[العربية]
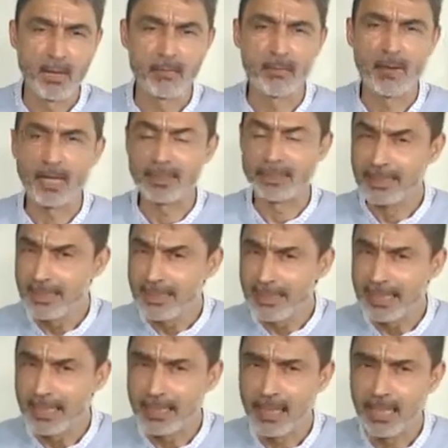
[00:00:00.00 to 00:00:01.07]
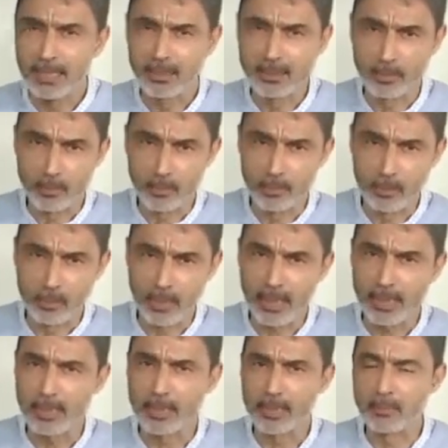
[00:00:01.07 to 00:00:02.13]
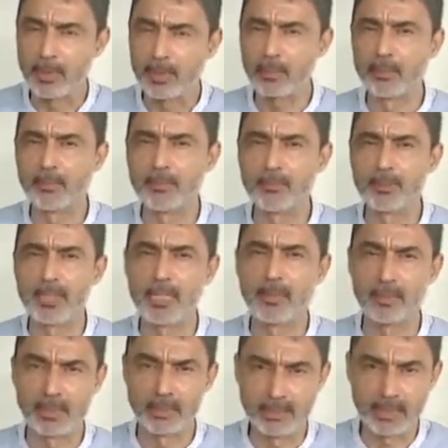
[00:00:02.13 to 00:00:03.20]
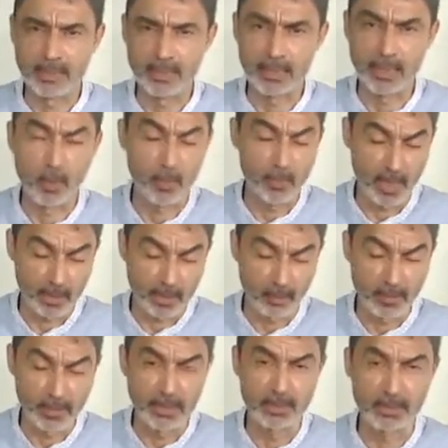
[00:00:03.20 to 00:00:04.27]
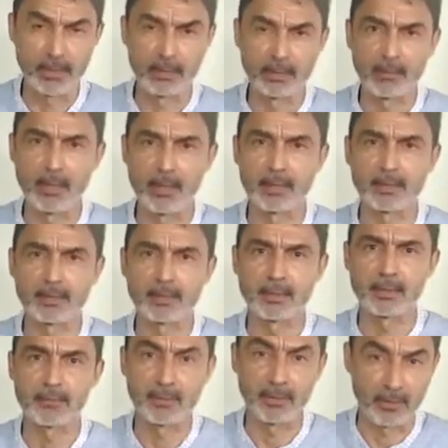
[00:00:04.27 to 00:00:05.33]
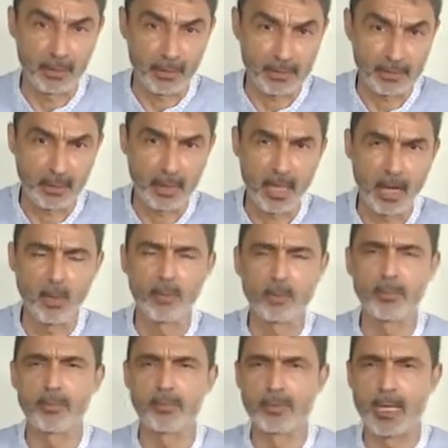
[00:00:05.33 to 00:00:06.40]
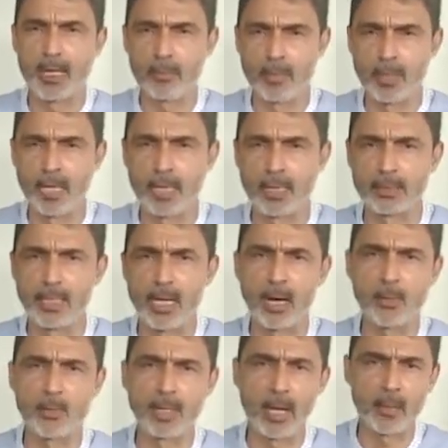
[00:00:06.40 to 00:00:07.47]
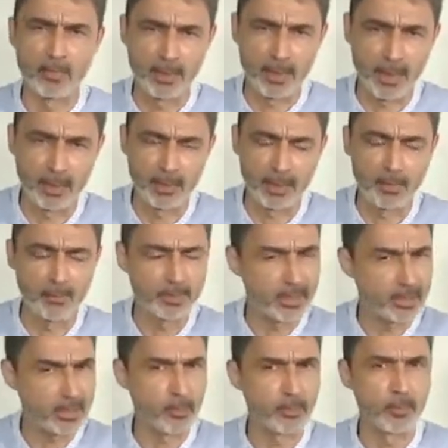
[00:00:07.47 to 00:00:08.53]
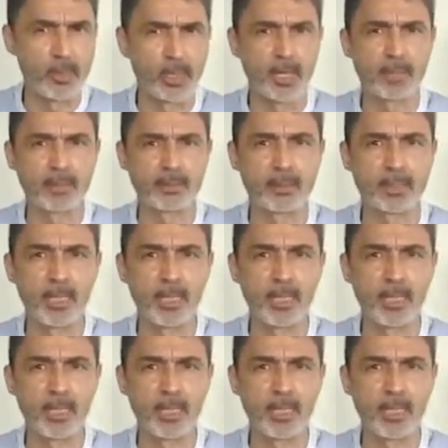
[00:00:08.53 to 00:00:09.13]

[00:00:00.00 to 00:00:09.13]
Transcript: فدينيا هذه الأمور غير المرغوب فيها ماديا أو معنويا كالنقص في الرزق أو في الأولاد أو الأمراض أو التشوهات